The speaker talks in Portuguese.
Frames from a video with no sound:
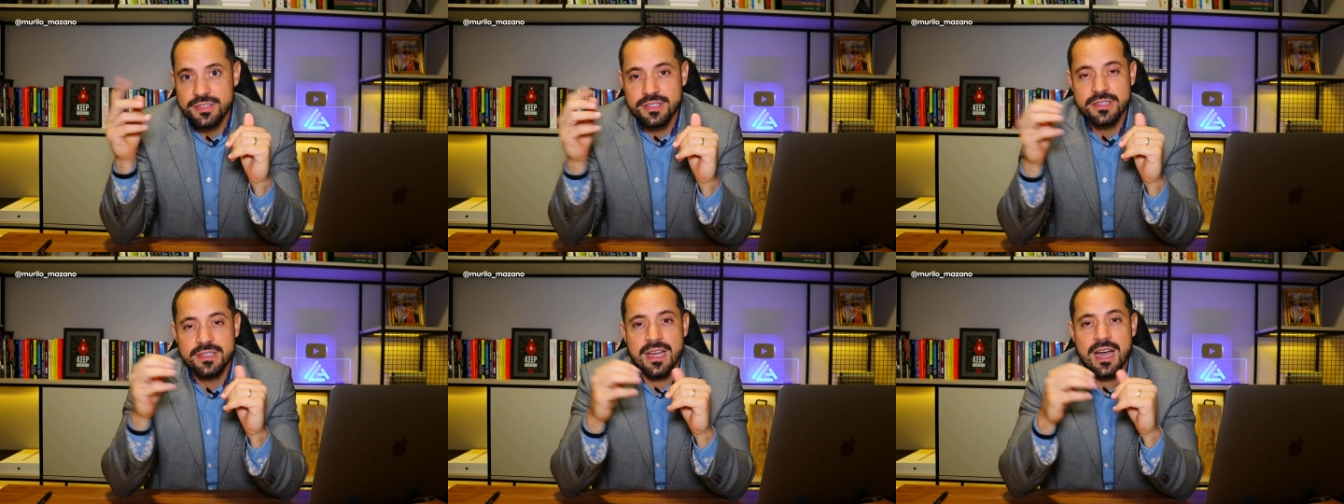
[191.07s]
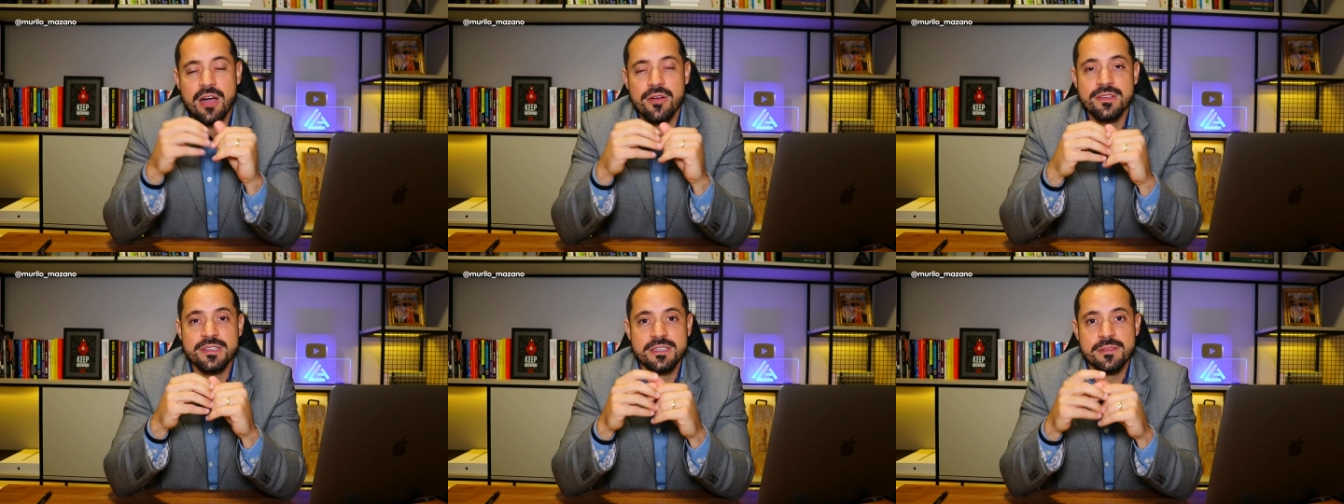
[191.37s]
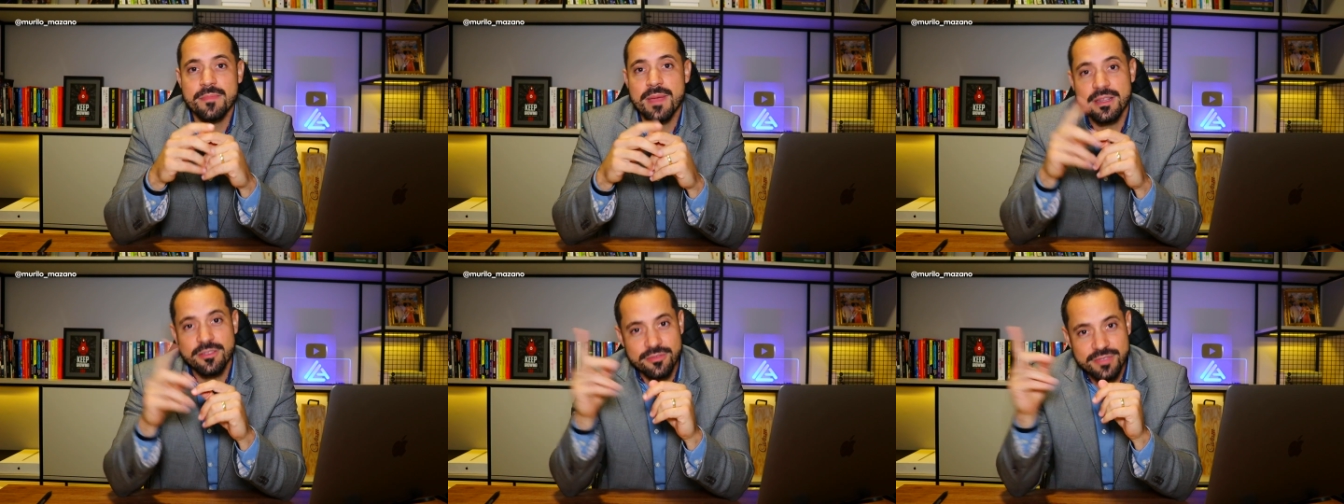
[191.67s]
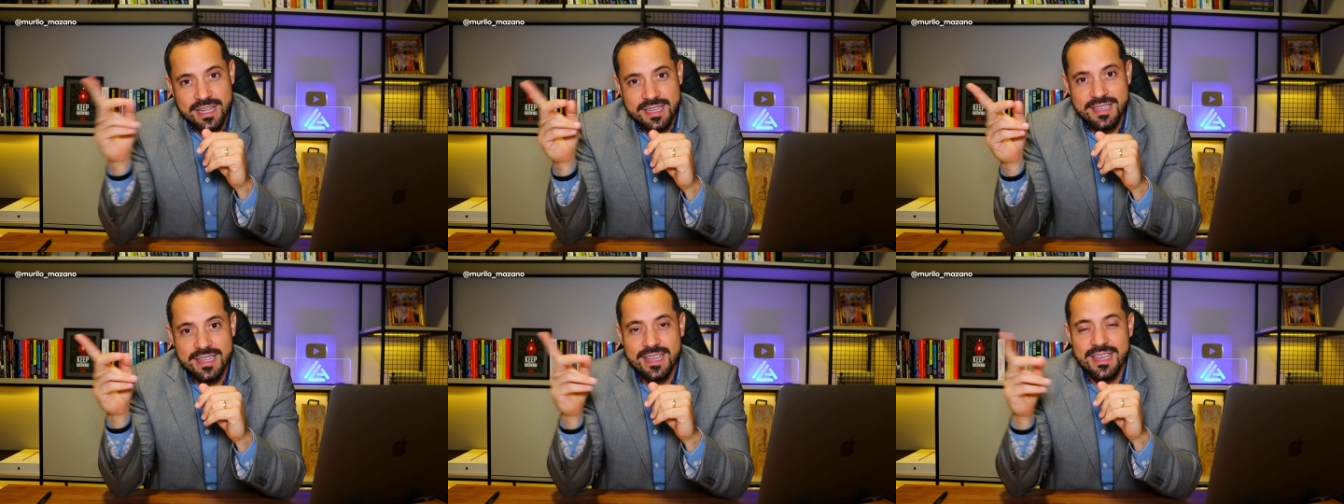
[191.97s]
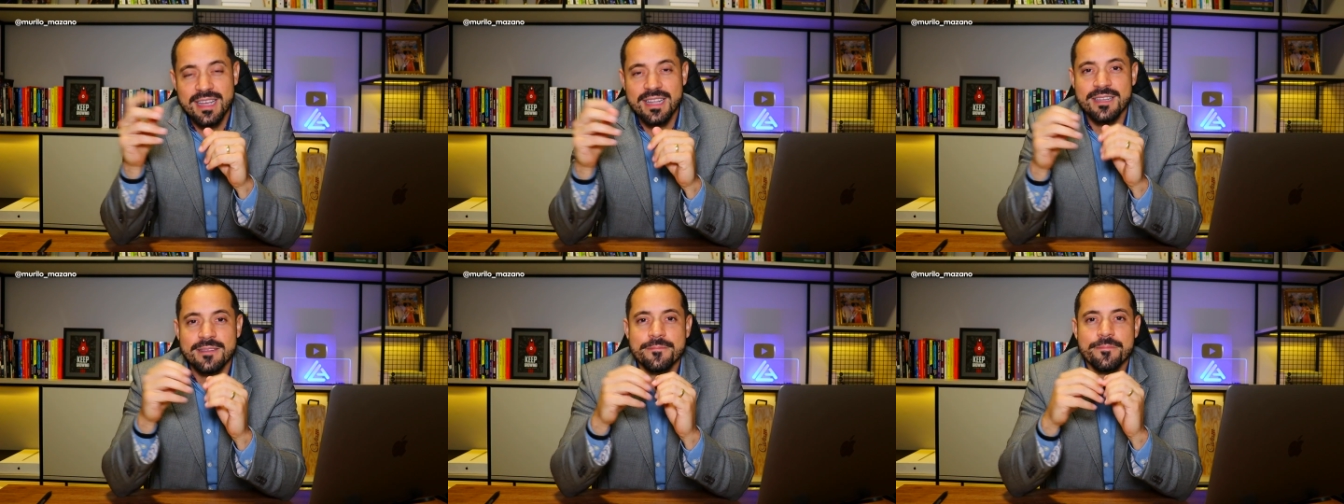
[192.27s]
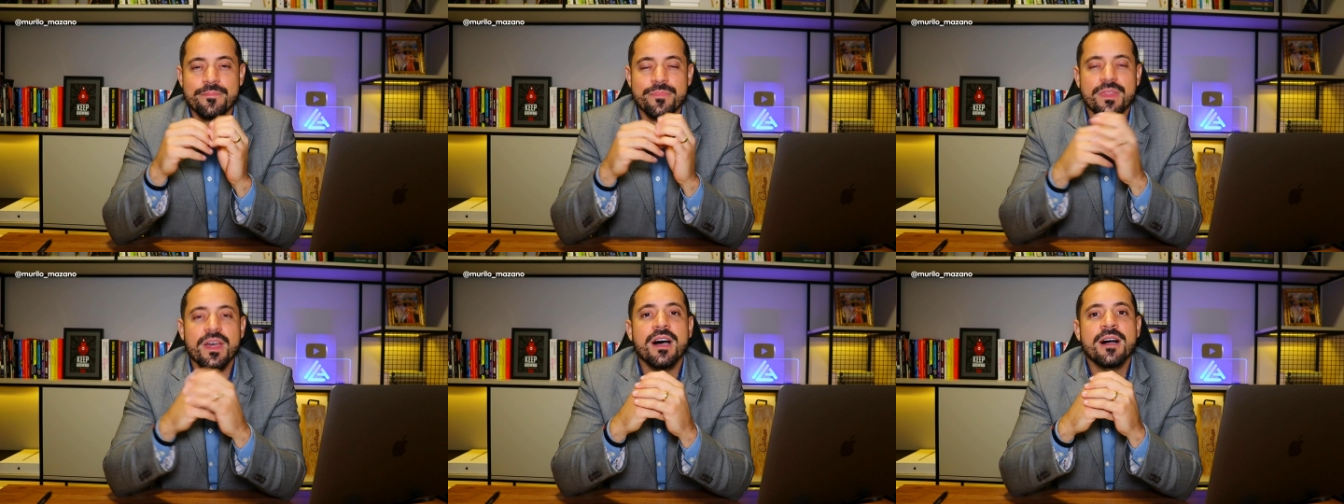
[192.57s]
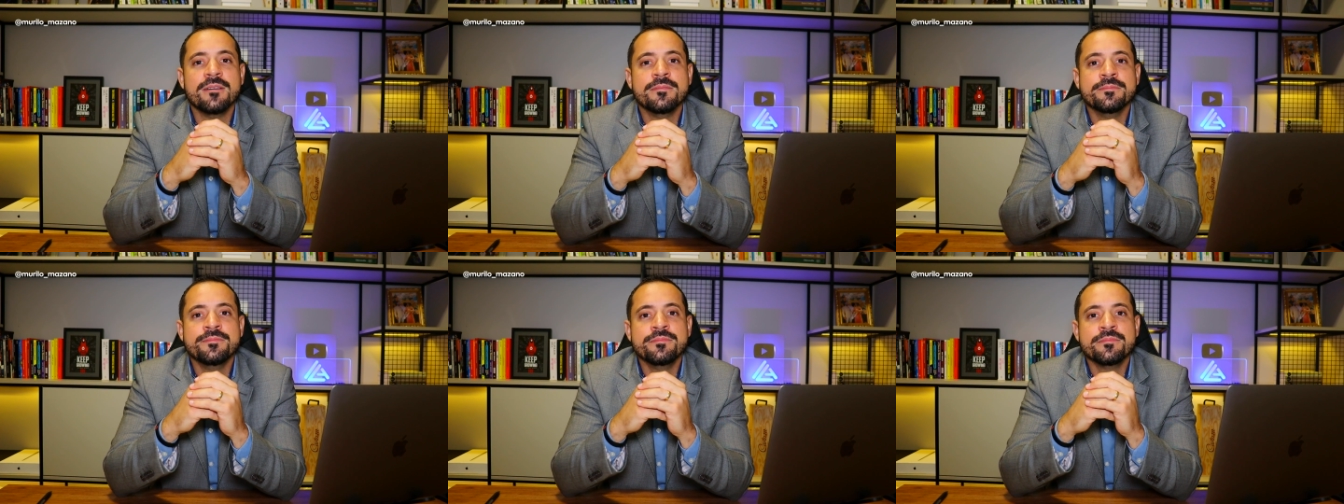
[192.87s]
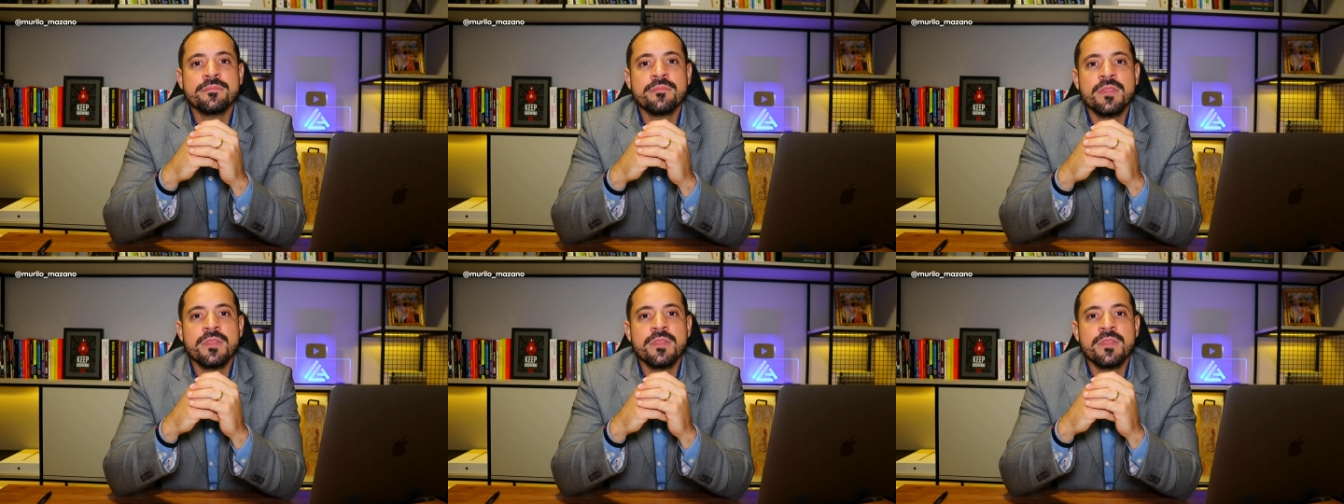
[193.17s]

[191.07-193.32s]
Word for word: de tal, esse método é dele. Tá?